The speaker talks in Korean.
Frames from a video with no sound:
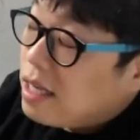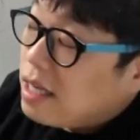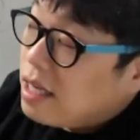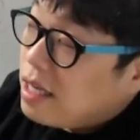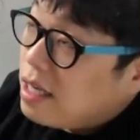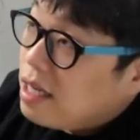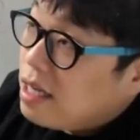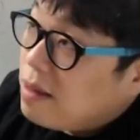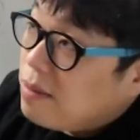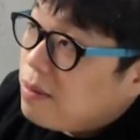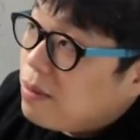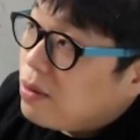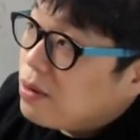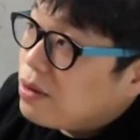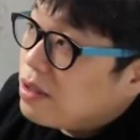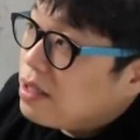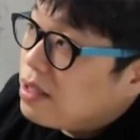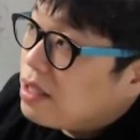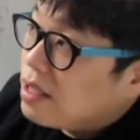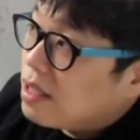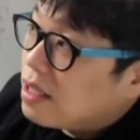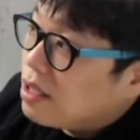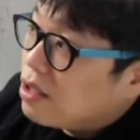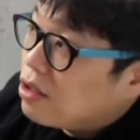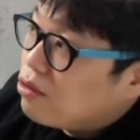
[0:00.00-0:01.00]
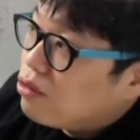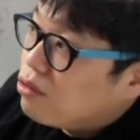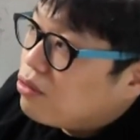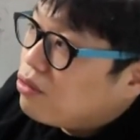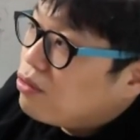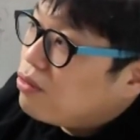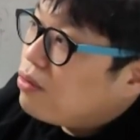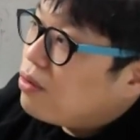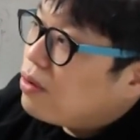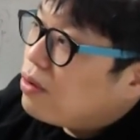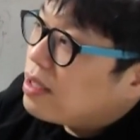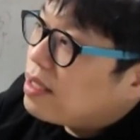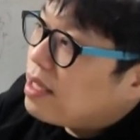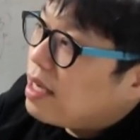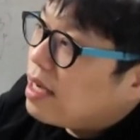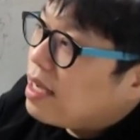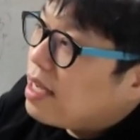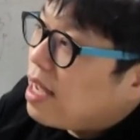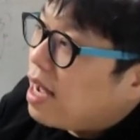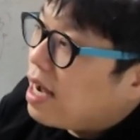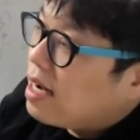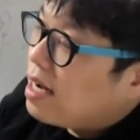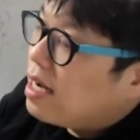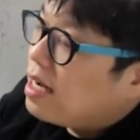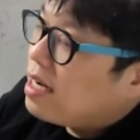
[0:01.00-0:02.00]
일본은 중국을 되게
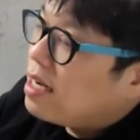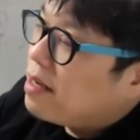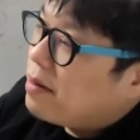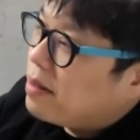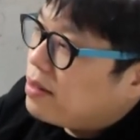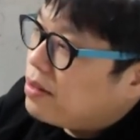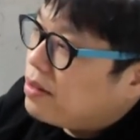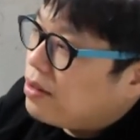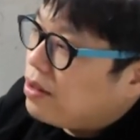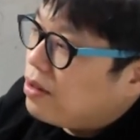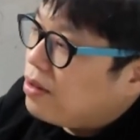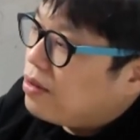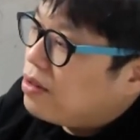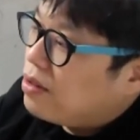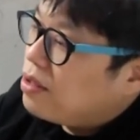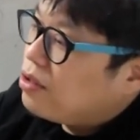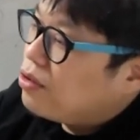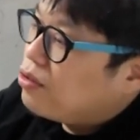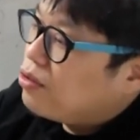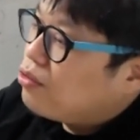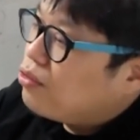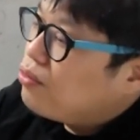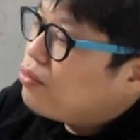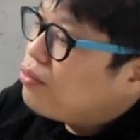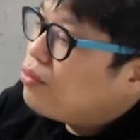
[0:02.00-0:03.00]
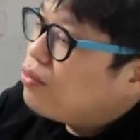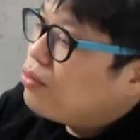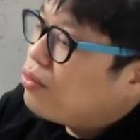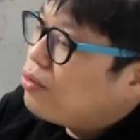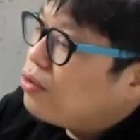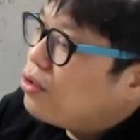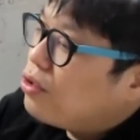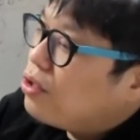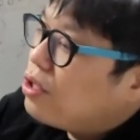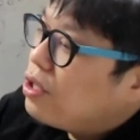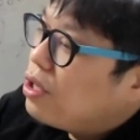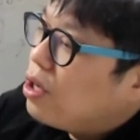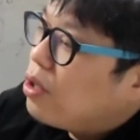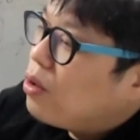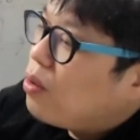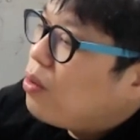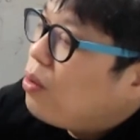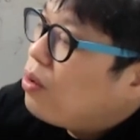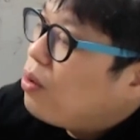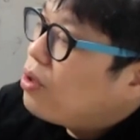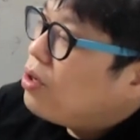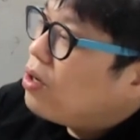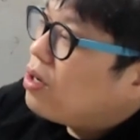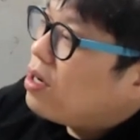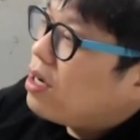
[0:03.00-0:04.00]
약하게 봤어요. 그래서 중국을
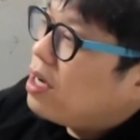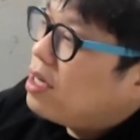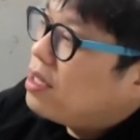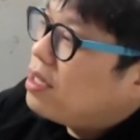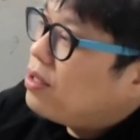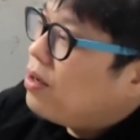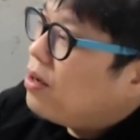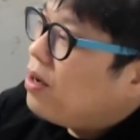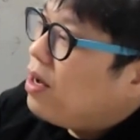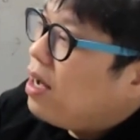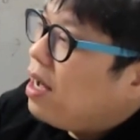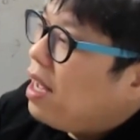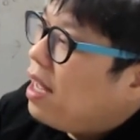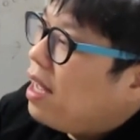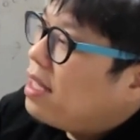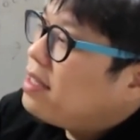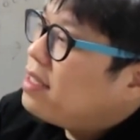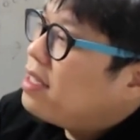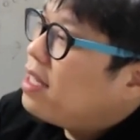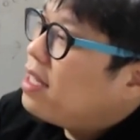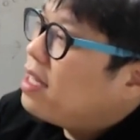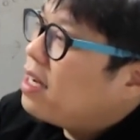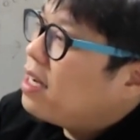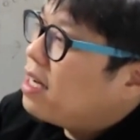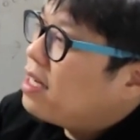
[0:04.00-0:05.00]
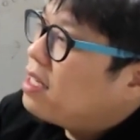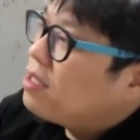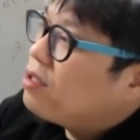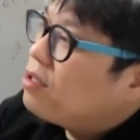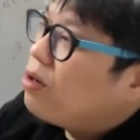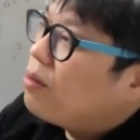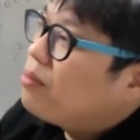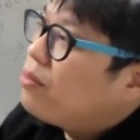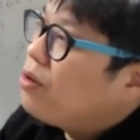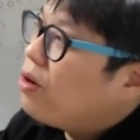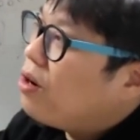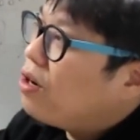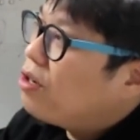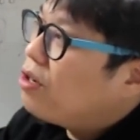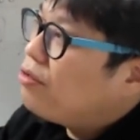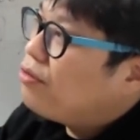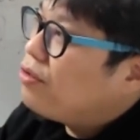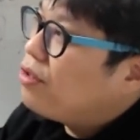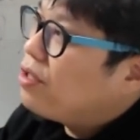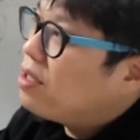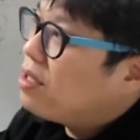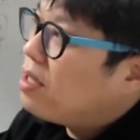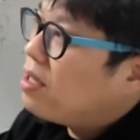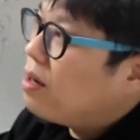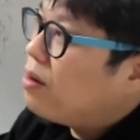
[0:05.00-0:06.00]
공격해서 한 달 안에 점령할
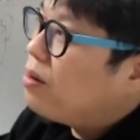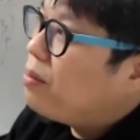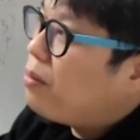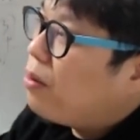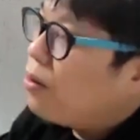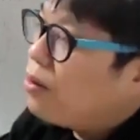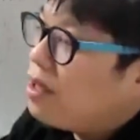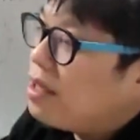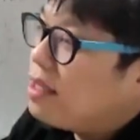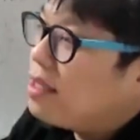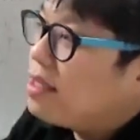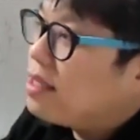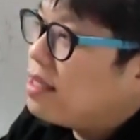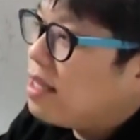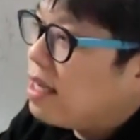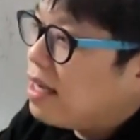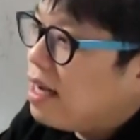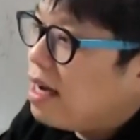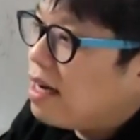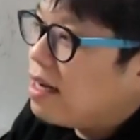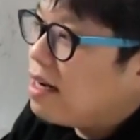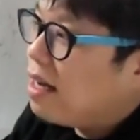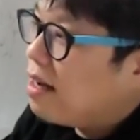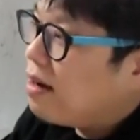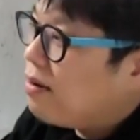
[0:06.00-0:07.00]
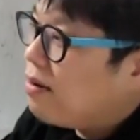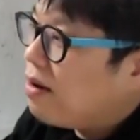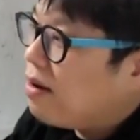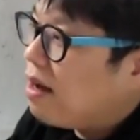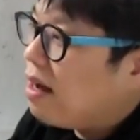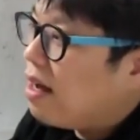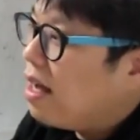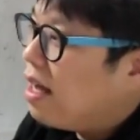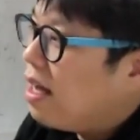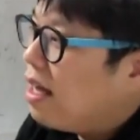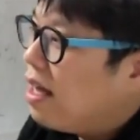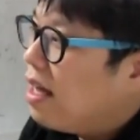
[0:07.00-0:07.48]
수 있다고 본인들 생각을 한 거야.